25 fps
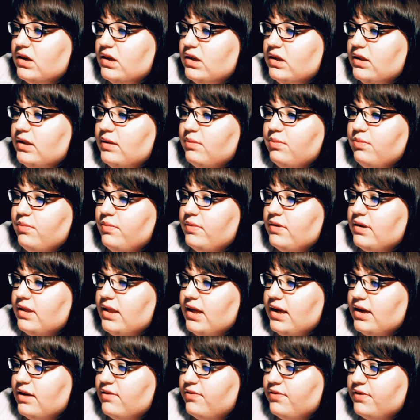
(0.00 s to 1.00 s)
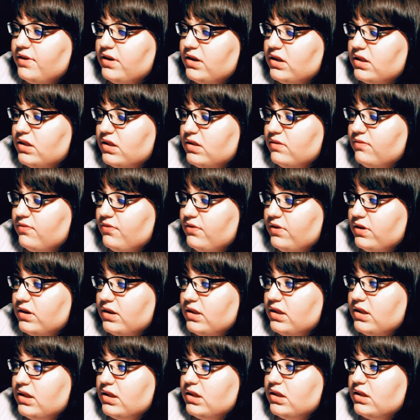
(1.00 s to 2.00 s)
Либо брала их в кредит, в
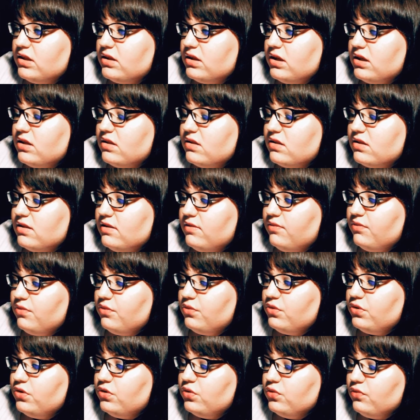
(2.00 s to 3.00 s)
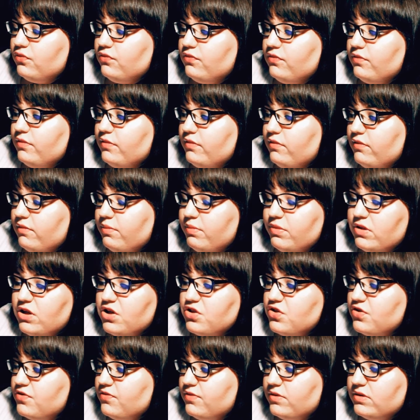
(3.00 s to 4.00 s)
кредит эти телефоны. Ну,
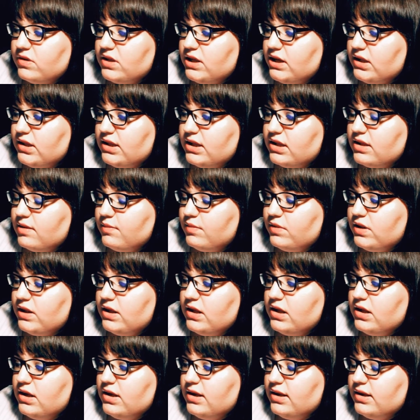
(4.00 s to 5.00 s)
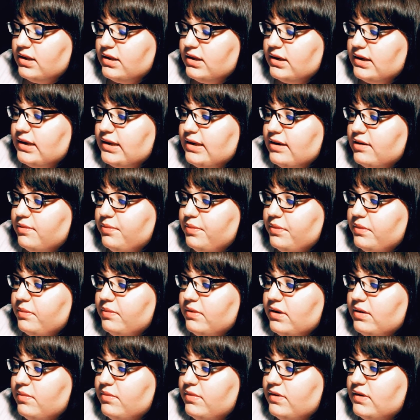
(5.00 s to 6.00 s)
выплачивала, никогда не было никаких
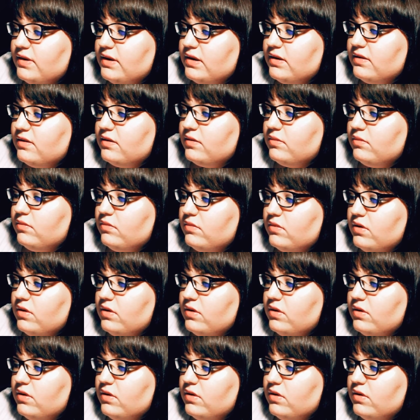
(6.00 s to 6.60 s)
проблем с этим.